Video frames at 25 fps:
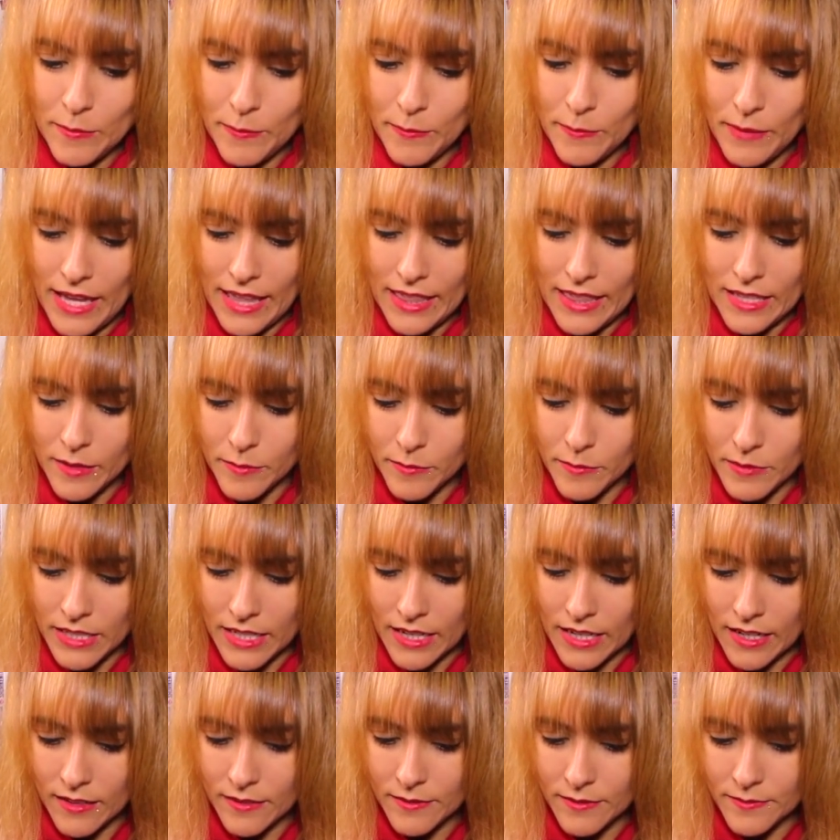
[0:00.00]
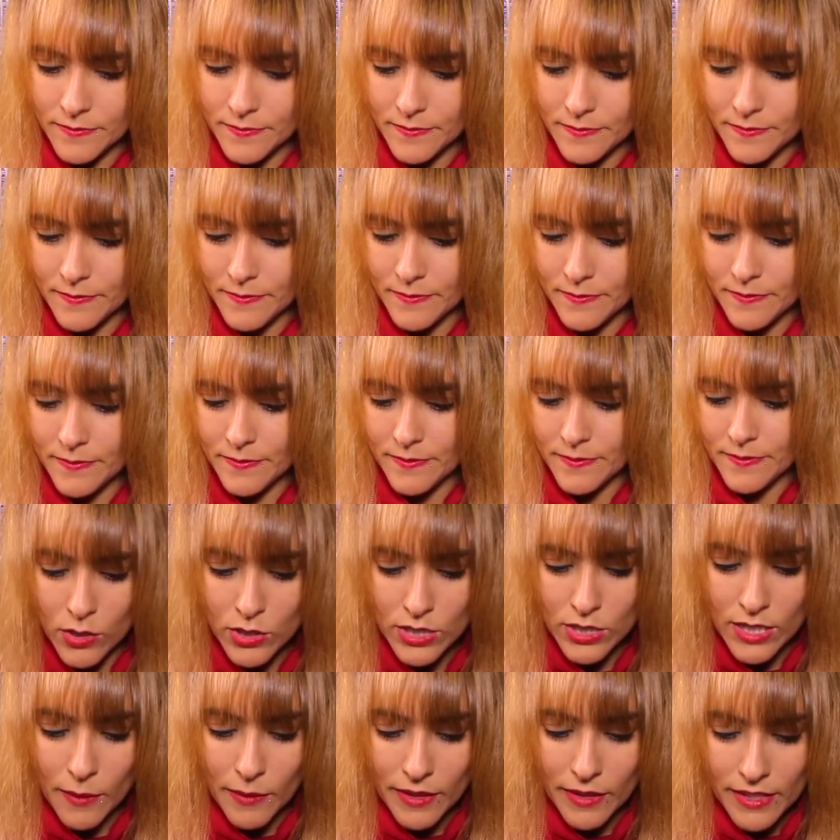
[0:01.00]
Madre mía.
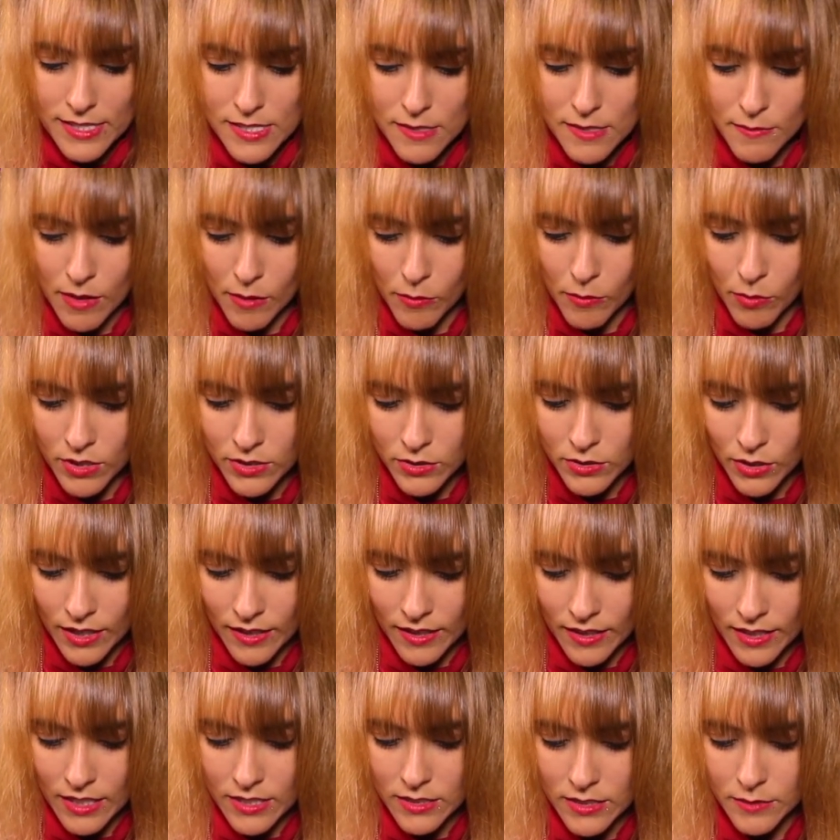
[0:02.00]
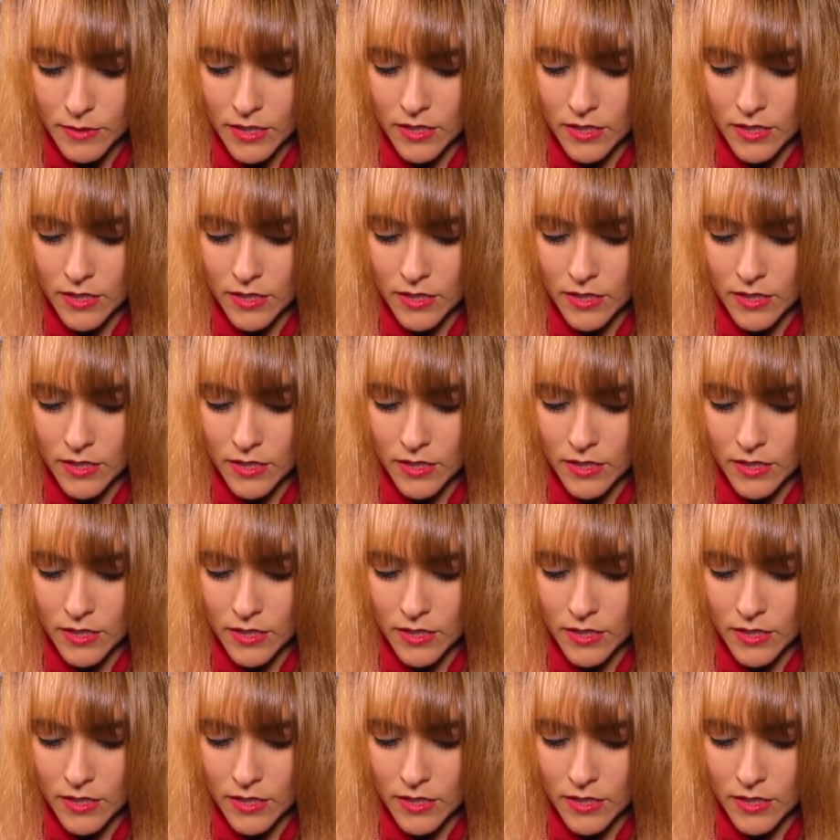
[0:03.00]
Otra vez se me ha vuelto a ir de las